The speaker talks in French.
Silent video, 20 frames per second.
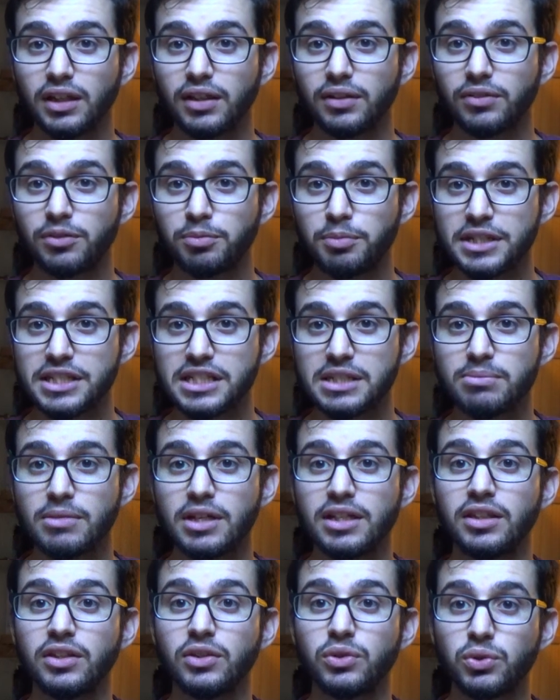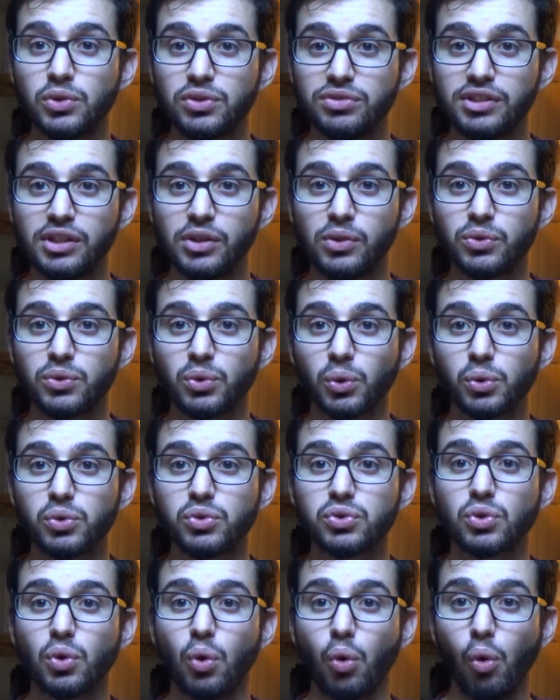spécimen de
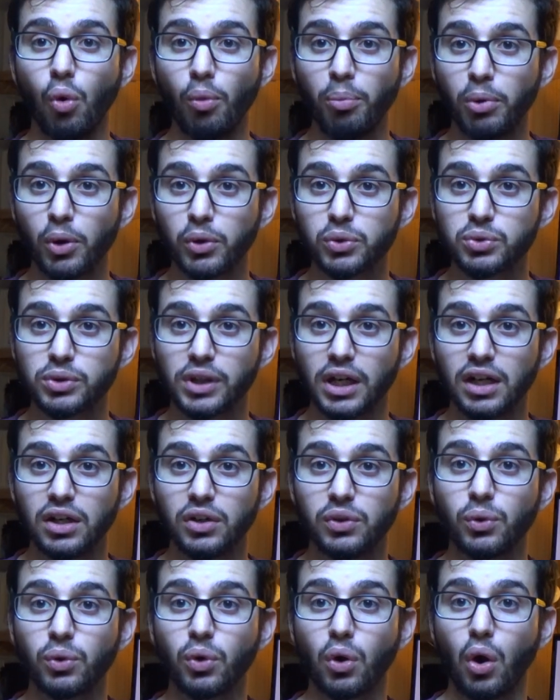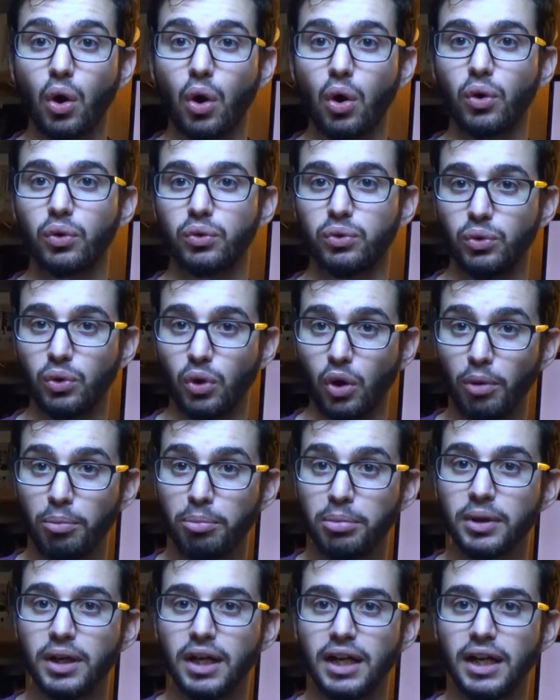Stegosaurus au Portugal, donc en Europe,